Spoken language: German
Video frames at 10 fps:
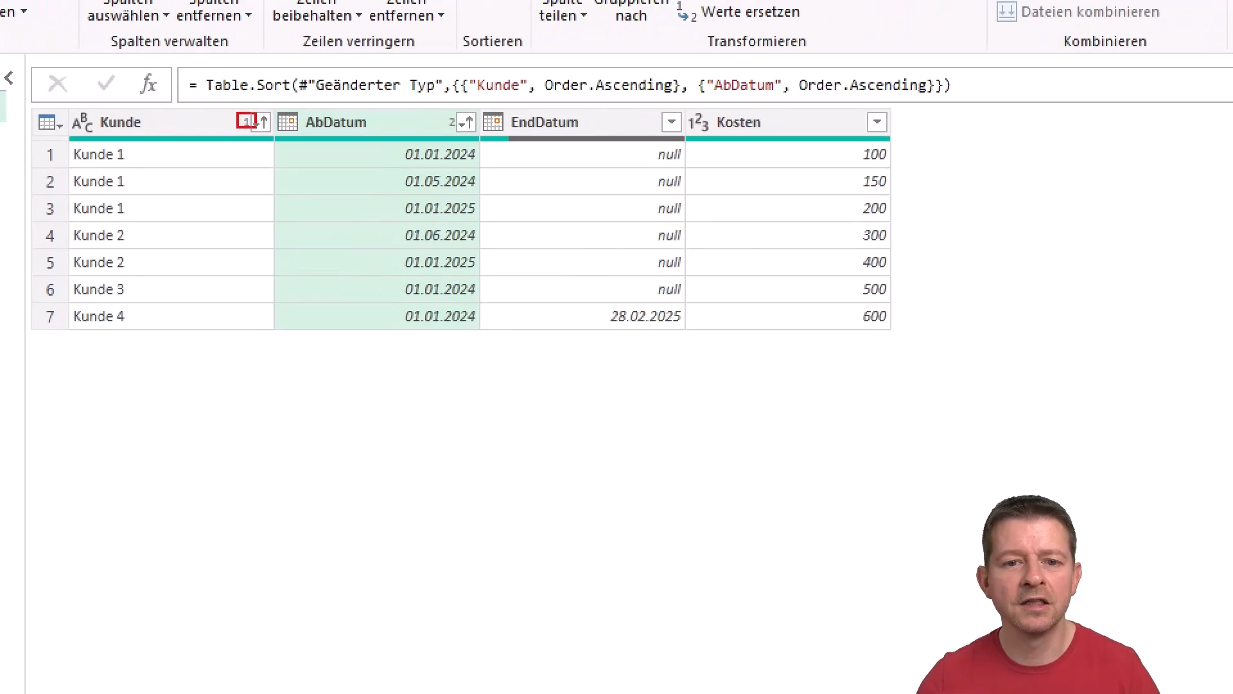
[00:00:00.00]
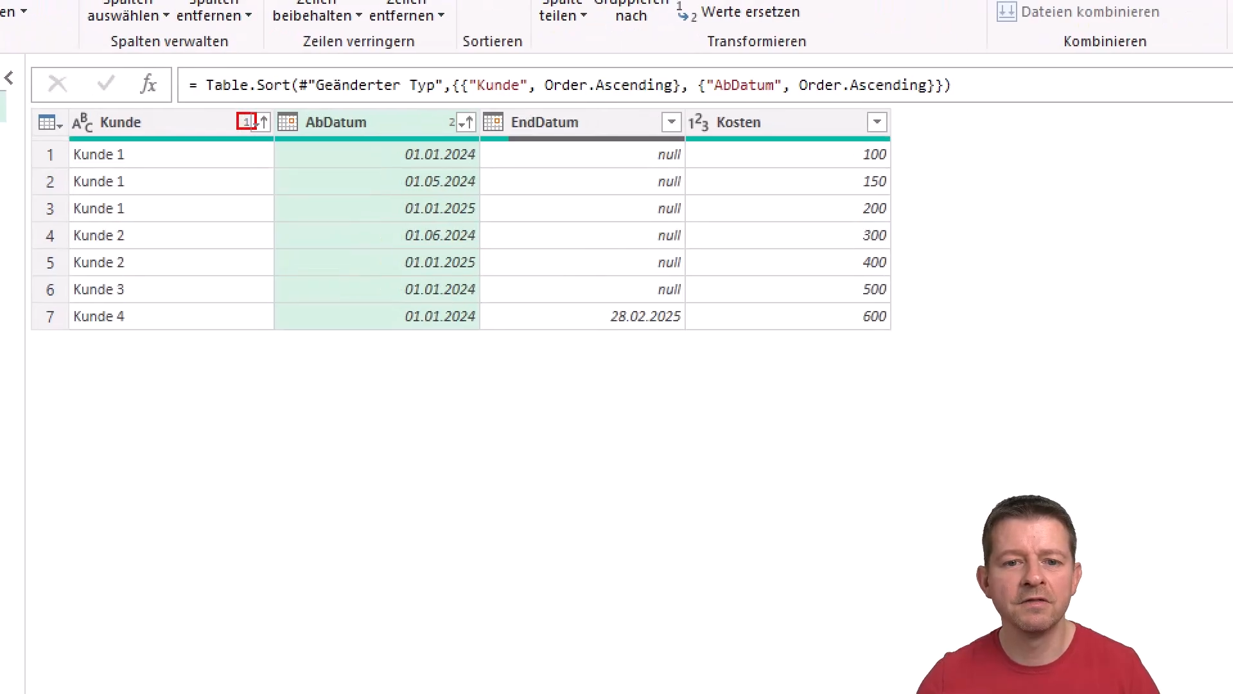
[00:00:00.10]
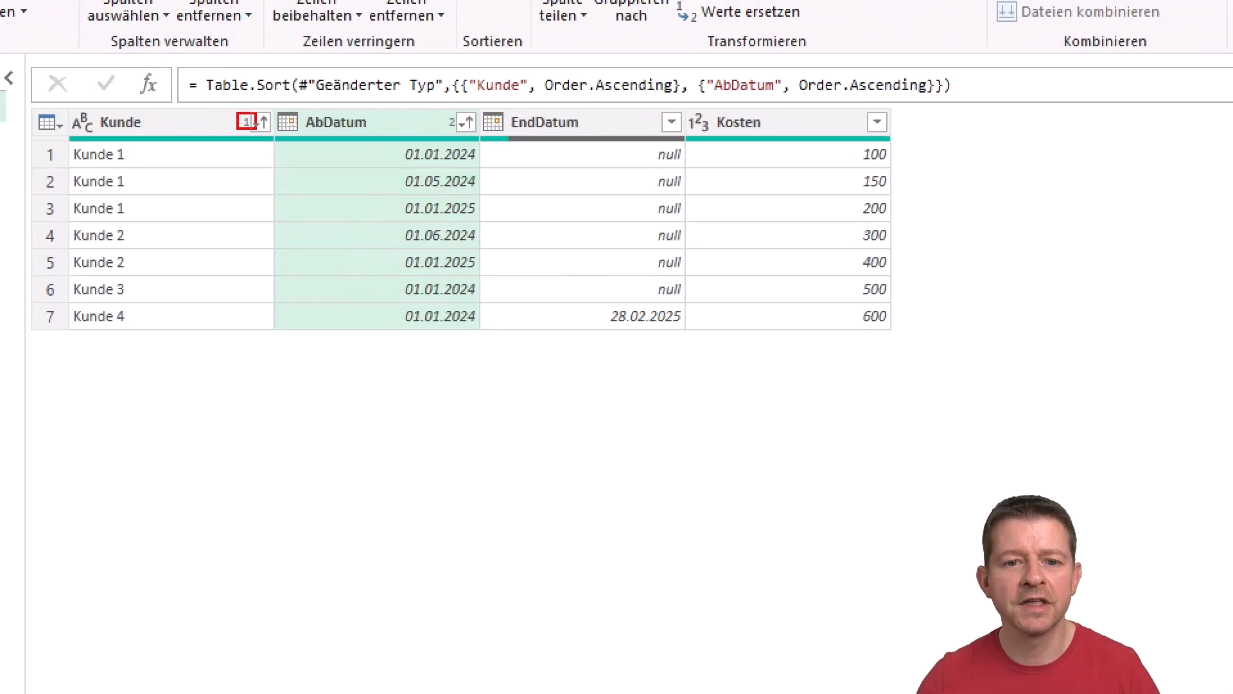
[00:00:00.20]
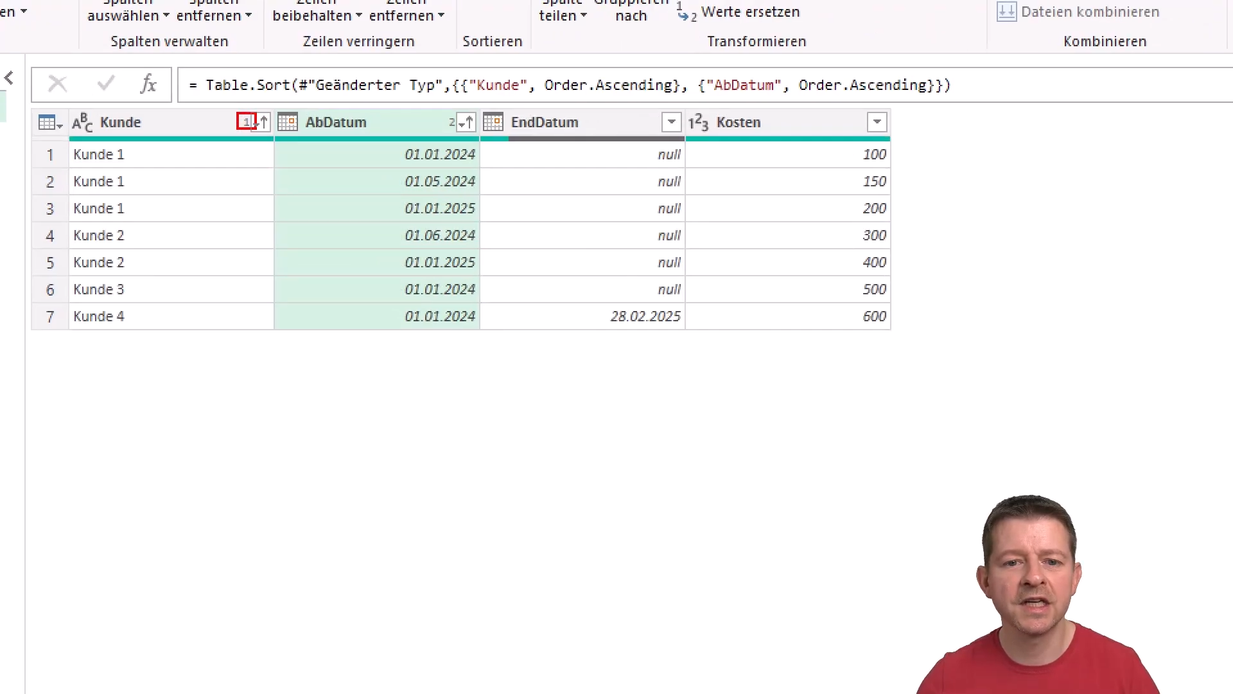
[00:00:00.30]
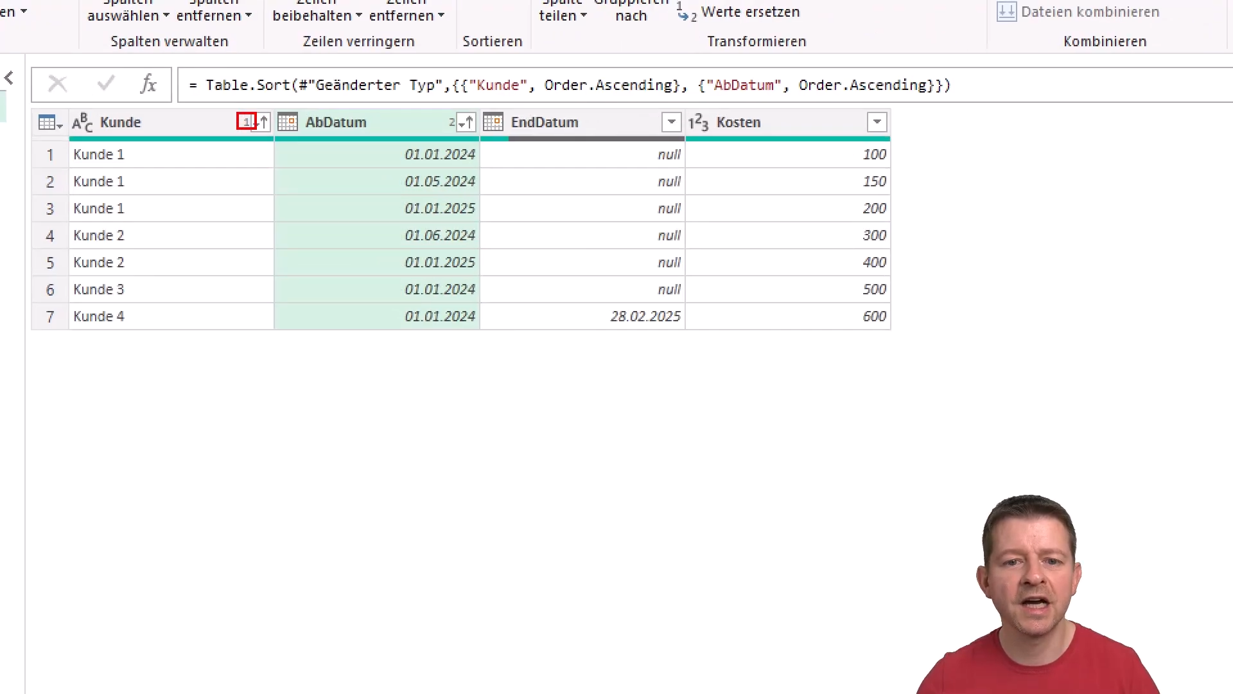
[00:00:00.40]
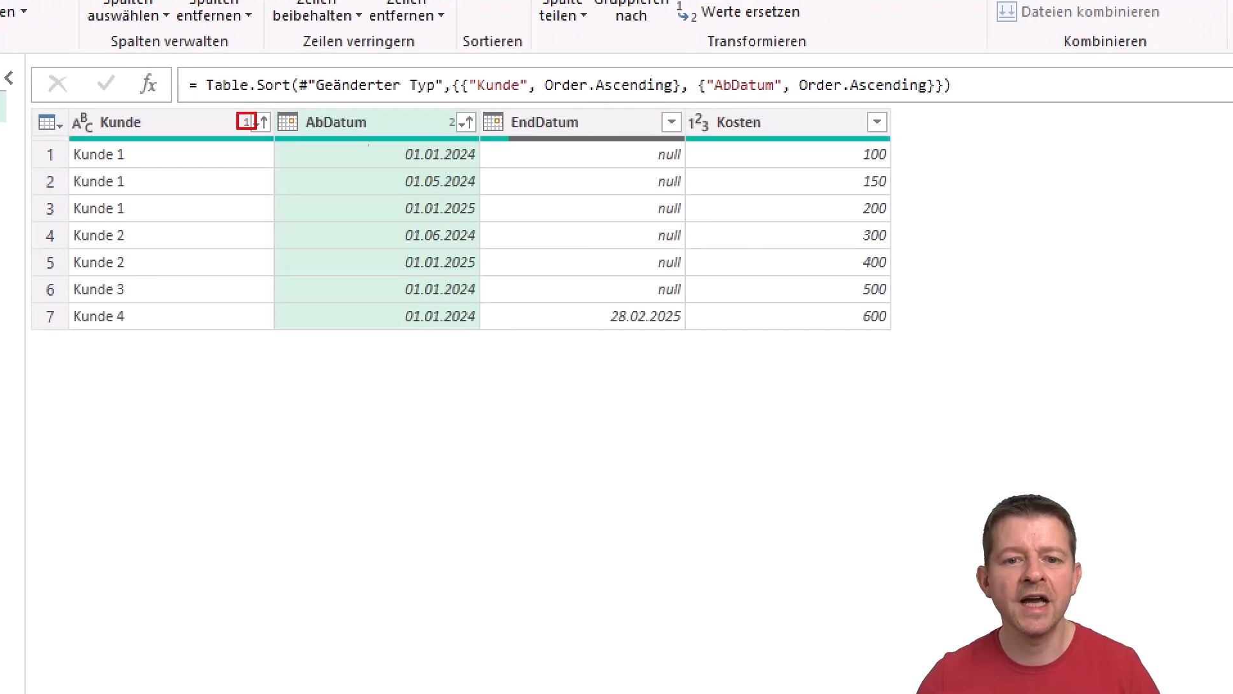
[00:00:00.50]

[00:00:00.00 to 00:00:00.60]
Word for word: in welcher